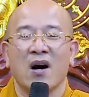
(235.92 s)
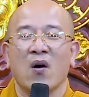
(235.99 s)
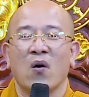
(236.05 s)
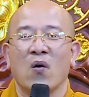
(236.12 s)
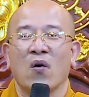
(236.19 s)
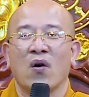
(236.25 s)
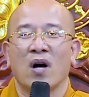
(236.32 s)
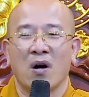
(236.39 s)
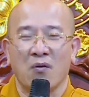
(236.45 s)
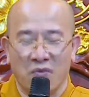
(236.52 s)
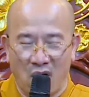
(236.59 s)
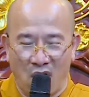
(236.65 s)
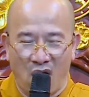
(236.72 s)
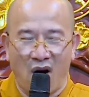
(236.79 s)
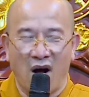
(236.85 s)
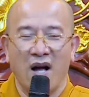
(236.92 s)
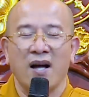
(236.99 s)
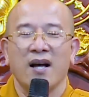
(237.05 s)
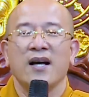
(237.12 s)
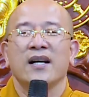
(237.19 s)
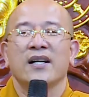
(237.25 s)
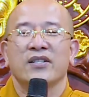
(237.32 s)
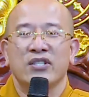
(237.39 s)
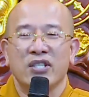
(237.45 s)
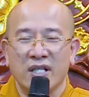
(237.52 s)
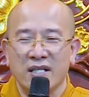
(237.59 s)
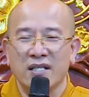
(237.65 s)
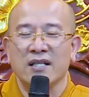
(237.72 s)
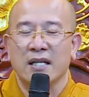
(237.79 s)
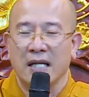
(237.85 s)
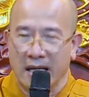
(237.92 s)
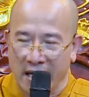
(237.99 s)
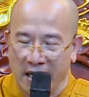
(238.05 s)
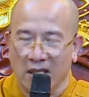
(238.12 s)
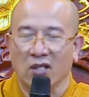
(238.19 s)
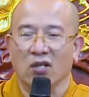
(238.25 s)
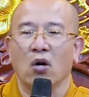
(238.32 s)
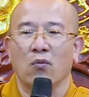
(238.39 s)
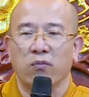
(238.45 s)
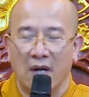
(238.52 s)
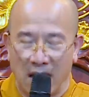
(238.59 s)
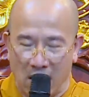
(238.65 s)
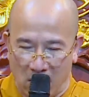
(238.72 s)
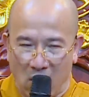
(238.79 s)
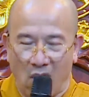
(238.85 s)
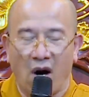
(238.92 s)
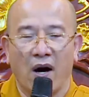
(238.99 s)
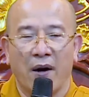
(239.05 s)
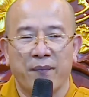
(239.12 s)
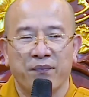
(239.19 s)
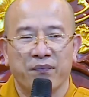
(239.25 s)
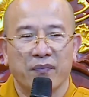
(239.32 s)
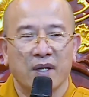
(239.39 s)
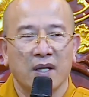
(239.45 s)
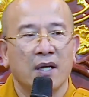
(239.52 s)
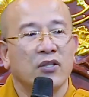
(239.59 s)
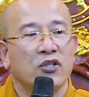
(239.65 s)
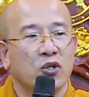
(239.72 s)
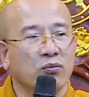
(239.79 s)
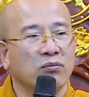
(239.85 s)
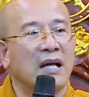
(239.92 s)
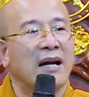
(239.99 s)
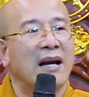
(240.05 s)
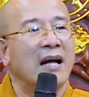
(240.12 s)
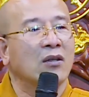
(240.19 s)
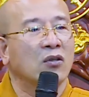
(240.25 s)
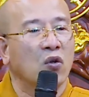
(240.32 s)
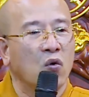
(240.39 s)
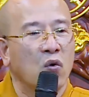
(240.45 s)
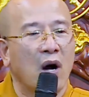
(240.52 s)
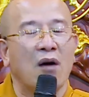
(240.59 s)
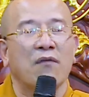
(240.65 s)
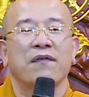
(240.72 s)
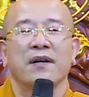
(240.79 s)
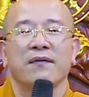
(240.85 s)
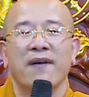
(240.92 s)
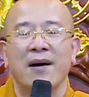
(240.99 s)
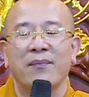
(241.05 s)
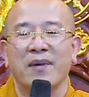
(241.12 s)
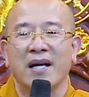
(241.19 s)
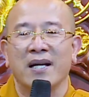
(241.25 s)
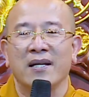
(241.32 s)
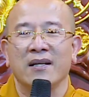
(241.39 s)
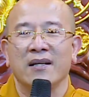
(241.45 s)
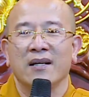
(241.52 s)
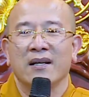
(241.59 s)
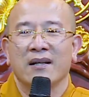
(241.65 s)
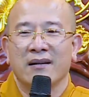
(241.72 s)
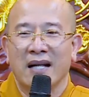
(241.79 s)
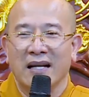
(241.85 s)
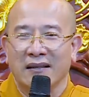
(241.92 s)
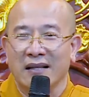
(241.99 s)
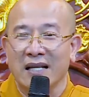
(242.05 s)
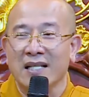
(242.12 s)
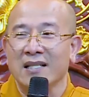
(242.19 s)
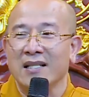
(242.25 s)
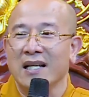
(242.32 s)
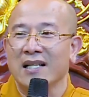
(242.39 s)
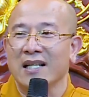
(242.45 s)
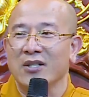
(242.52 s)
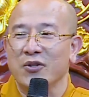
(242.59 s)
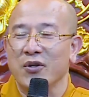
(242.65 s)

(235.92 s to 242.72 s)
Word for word: đầu không có nhưng kết thúc là có chúng ta đang tu học Phật Pháp đây để tính đến cái